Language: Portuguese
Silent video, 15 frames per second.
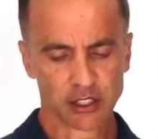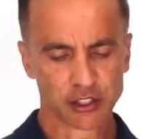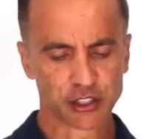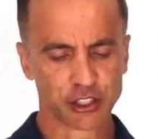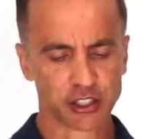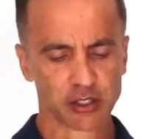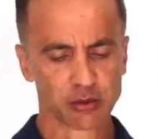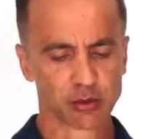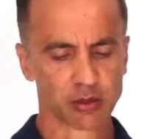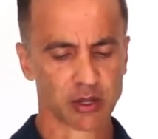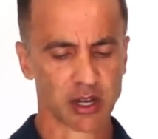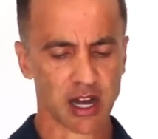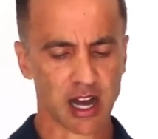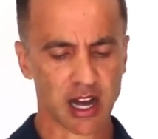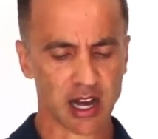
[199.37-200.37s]
tiro
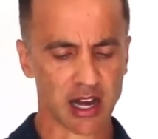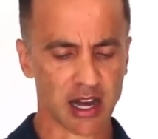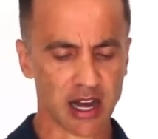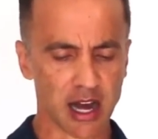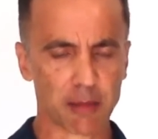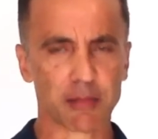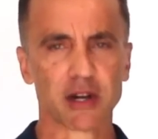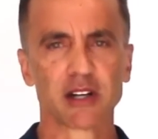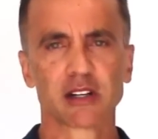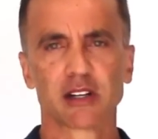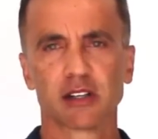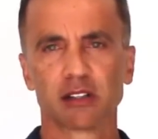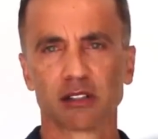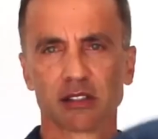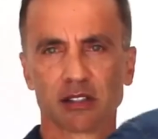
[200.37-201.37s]
a, a
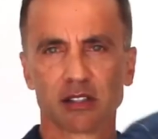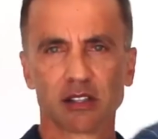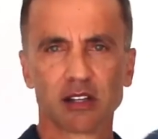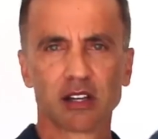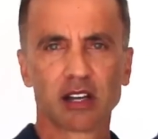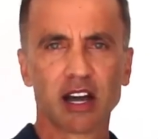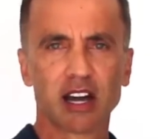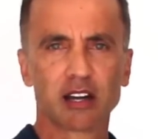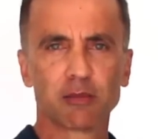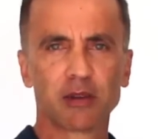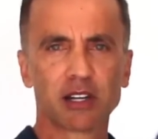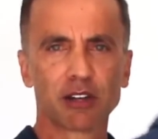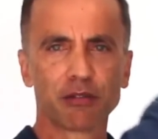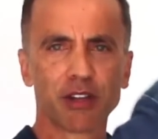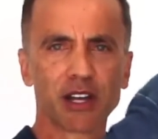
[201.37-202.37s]
manga, cara, a
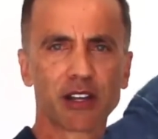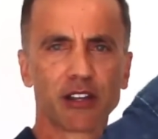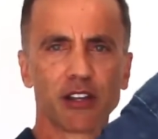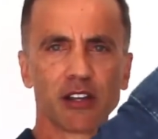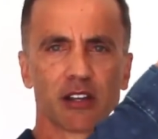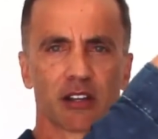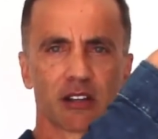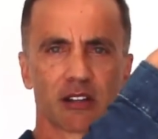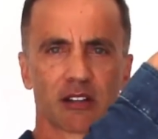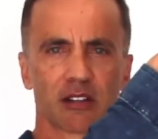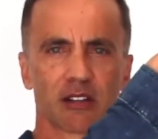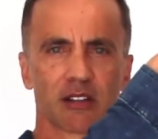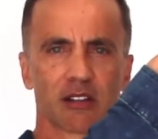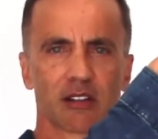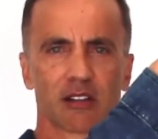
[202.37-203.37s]
manga vem aqui.
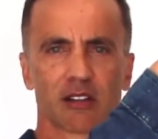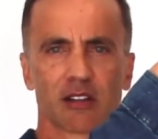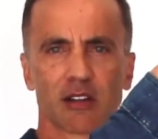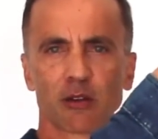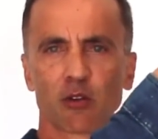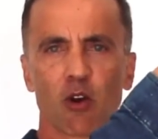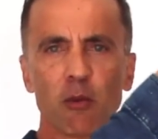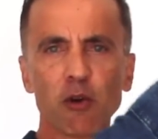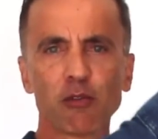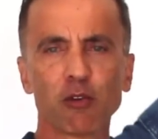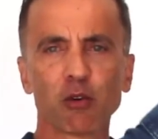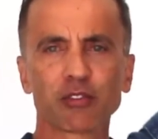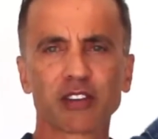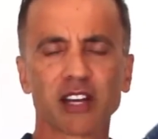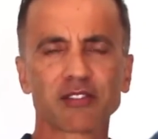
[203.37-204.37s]
Como eu
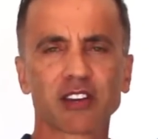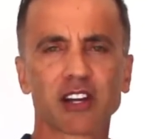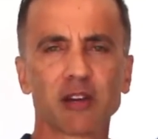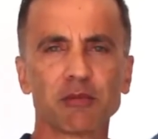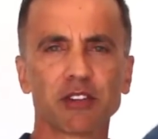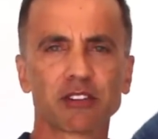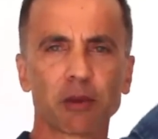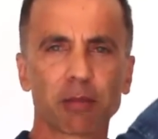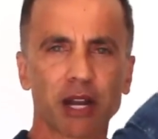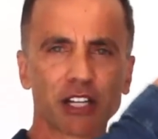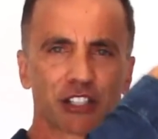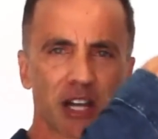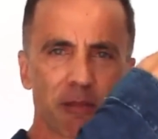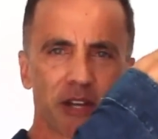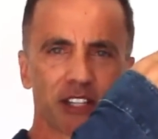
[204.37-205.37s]
vou usar essa camisa
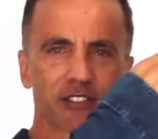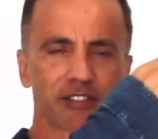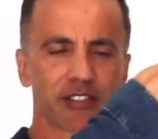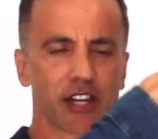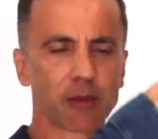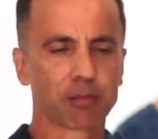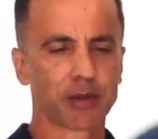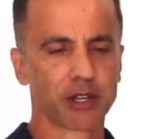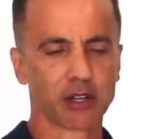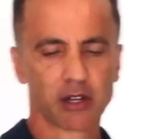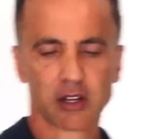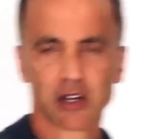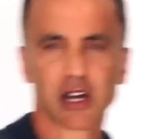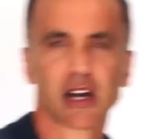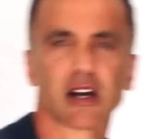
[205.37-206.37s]
praticamente sempre?
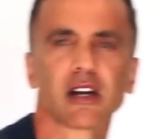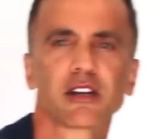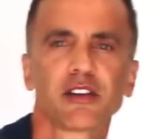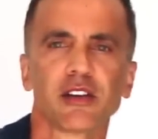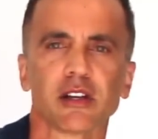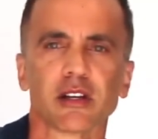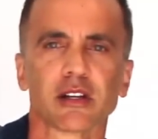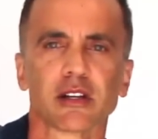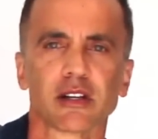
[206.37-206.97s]
Ah, aqui.